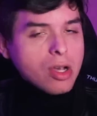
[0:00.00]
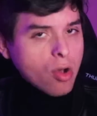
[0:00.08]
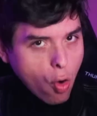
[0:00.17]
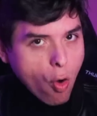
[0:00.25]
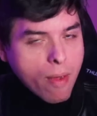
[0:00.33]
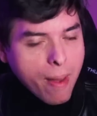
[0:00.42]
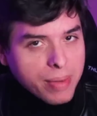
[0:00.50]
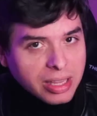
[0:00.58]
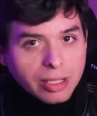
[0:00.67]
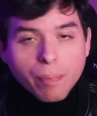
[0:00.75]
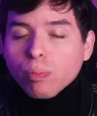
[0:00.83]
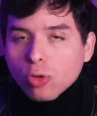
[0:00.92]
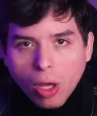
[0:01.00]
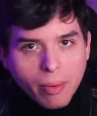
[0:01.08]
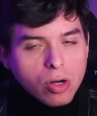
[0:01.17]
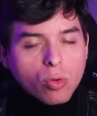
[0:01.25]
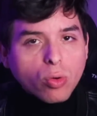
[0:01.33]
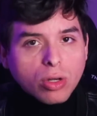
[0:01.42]
Obviamente pudo
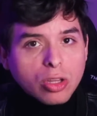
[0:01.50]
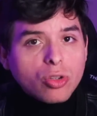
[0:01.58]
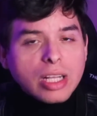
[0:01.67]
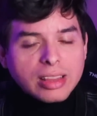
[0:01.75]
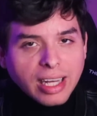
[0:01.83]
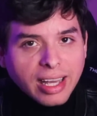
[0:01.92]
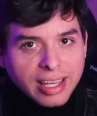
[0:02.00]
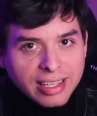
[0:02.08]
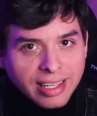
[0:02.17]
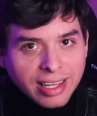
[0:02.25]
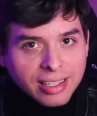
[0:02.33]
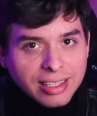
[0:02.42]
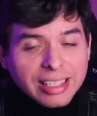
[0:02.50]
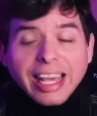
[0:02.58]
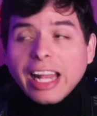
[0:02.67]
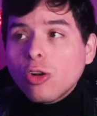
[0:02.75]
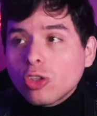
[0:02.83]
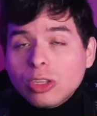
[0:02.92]
haber ocurrido una tragedia
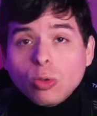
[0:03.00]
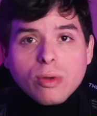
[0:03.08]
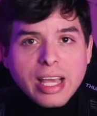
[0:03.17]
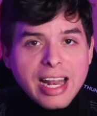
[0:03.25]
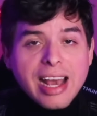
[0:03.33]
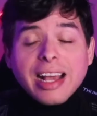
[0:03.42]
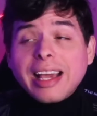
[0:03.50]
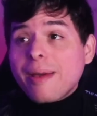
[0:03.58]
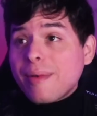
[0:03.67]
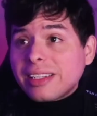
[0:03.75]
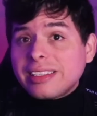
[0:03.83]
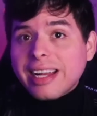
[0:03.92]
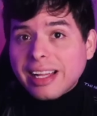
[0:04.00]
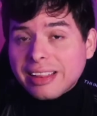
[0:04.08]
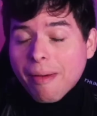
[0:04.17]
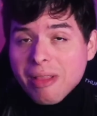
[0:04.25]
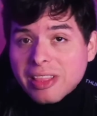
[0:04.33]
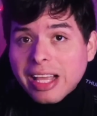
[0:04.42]
que no tuviera que ver
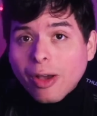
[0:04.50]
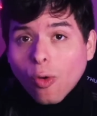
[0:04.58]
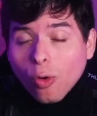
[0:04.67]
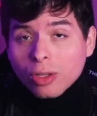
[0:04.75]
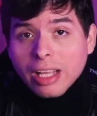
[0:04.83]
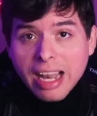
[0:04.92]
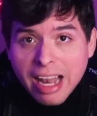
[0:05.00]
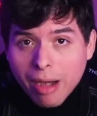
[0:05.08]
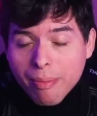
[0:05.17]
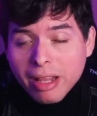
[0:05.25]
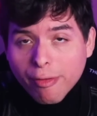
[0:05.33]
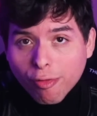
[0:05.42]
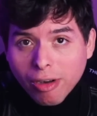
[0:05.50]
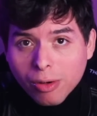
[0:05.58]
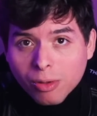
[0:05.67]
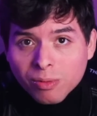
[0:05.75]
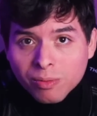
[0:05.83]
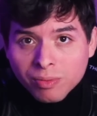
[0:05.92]
directamente con el arma de
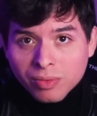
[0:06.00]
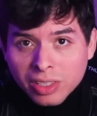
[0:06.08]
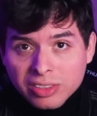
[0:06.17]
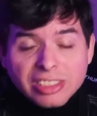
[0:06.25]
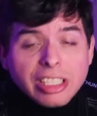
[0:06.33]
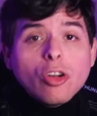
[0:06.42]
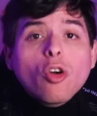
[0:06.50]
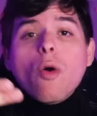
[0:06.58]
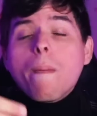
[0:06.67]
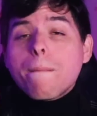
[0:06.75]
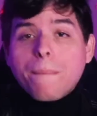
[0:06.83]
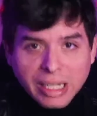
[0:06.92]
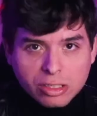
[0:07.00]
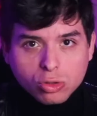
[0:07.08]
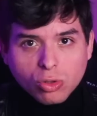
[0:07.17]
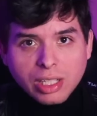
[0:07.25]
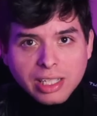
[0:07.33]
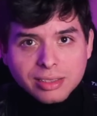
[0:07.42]
fuego, sino con
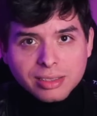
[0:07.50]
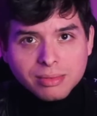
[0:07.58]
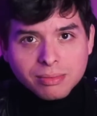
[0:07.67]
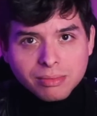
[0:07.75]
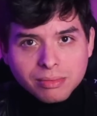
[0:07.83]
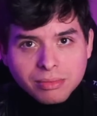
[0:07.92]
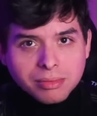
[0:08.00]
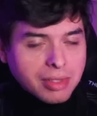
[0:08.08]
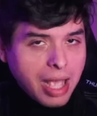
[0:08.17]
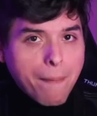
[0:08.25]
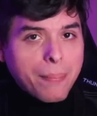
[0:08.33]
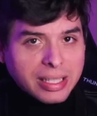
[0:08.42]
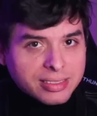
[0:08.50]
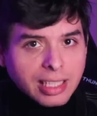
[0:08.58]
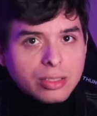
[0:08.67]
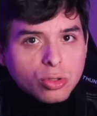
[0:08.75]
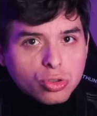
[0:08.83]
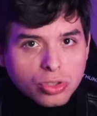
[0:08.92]
personas
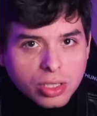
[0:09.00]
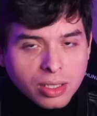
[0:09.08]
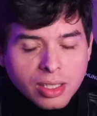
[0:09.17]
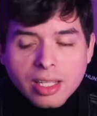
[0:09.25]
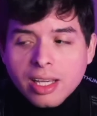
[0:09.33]
aplastándose.